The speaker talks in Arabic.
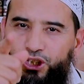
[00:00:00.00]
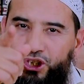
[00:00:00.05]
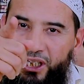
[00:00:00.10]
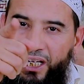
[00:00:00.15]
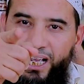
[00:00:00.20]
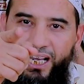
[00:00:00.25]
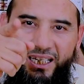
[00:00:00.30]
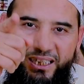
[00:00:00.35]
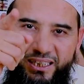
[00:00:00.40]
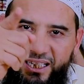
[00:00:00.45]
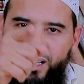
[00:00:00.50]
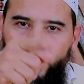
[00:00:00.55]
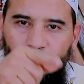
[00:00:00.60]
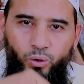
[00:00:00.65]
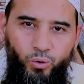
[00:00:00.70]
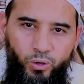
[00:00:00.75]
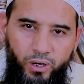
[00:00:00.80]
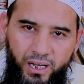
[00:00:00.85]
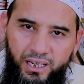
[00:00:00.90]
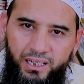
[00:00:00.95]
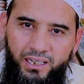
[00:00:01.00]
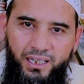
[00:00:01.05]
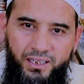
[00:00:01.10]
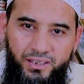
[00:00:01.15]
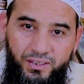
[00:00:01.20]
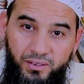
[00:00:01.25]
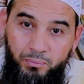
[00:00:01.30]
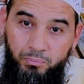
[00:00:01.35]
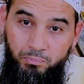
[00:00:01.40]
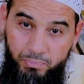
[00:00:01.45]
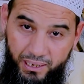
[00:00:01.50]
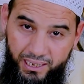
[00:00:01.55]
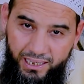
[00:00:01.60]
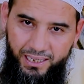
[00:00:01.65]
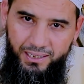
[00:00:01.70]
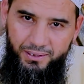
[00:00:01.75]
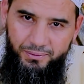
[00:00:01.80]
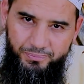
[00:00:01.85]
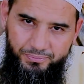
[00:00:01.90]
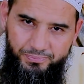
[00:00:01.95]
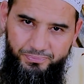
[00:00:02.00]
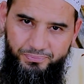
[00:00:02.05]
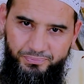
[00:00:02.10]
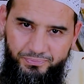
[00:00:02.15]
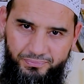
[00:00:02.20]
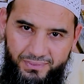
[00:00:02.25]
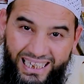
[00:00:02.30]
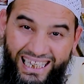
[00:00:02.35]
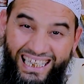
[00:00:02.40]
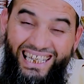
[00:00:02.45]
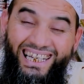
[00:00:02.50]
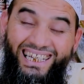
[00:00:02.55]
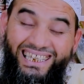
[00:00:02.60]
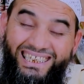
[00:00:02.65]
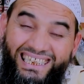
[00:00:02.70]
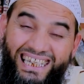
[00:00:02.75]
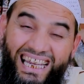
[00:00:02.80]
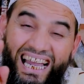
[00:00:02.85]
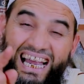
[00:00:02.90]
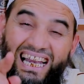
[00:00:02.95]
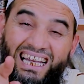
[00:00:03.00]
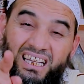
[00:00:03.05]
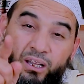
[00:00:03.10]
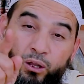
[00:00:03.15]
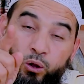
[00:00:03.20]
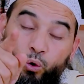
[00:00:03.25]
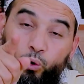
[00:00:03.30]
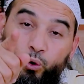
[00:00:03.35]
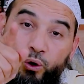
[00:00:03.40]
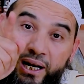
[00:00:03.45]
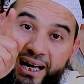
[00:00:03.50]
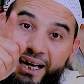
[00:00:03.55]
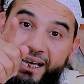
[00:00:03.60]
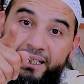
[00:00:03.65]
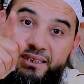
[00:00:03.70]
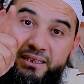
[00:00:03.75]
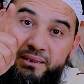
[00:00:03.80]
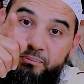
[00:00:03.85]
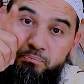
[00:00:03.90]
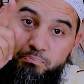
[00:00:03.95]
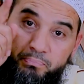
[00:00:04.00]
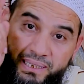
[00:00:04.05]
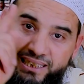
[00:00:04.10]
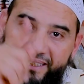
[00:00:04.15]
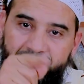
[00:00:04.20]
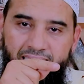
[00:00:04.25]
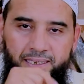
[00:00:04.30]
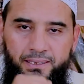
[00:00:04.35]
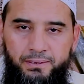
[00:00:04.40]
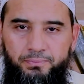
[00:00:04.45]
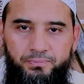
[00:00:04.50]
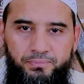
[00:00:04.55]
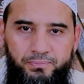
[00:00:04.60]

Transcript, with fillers: شحال ديال القران كتطبق شحال ديال القران طبقتي